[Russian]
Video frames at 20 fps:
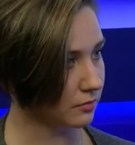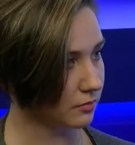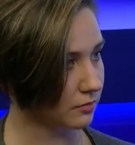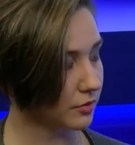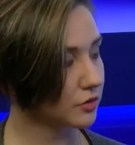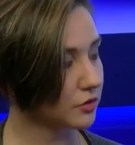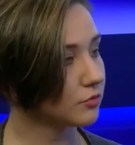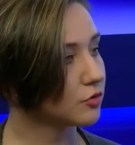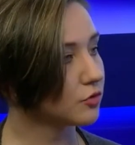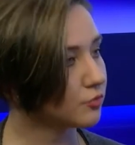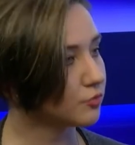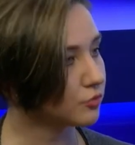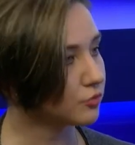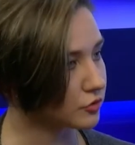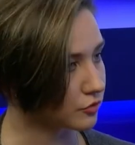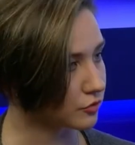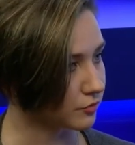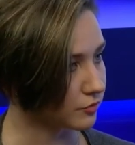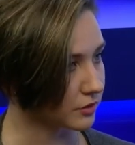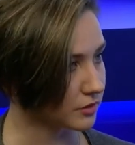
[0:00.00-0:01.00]
Поэтому оно
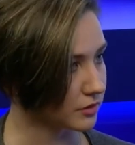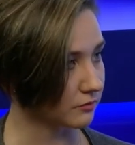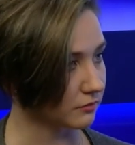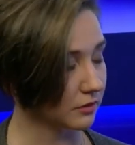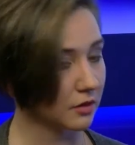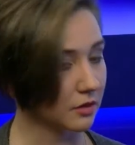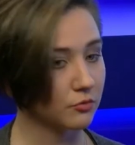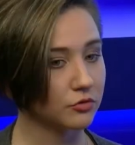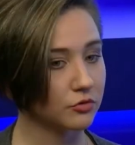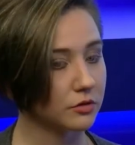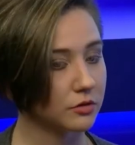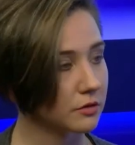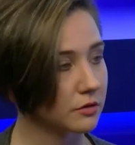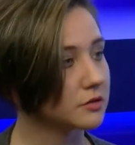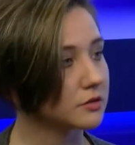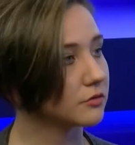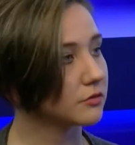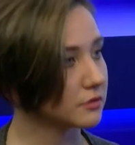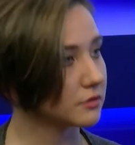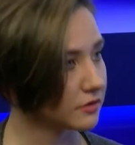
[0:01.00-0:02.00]
будет субъективно. Кому-то
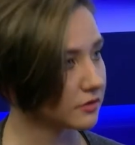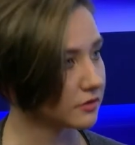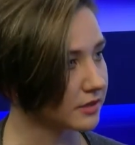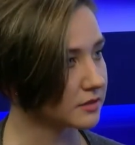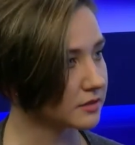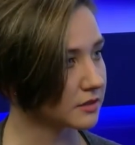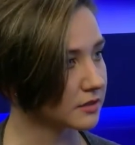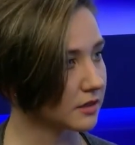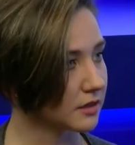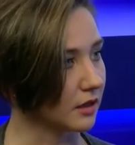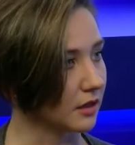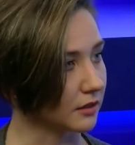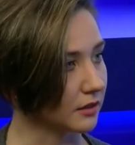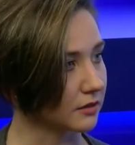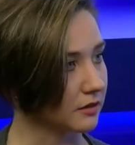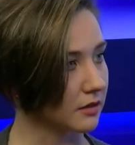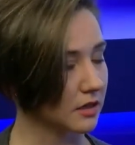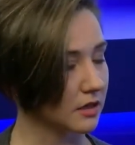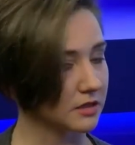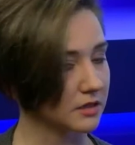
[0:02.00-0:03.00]
сегодня нравится
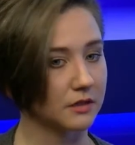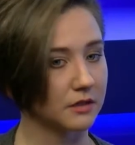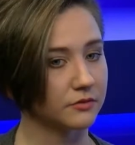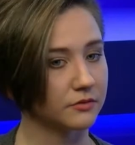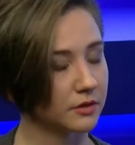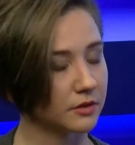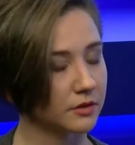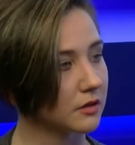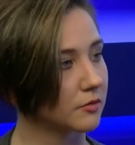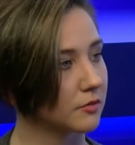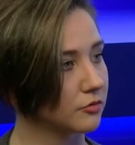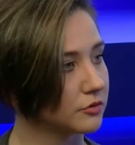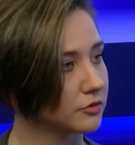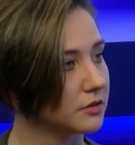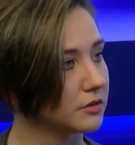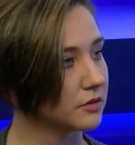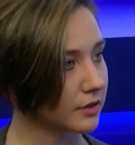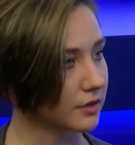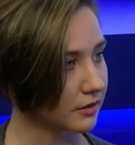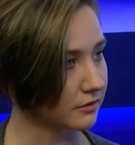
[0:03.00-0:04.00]
Галкина, а завтра она кому-то
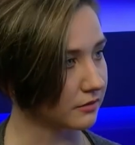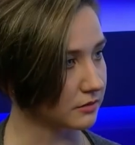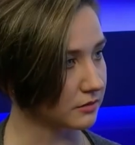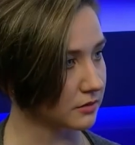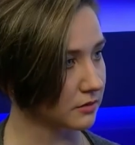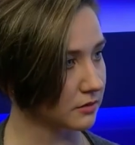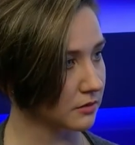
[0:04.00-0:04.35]
не нравится.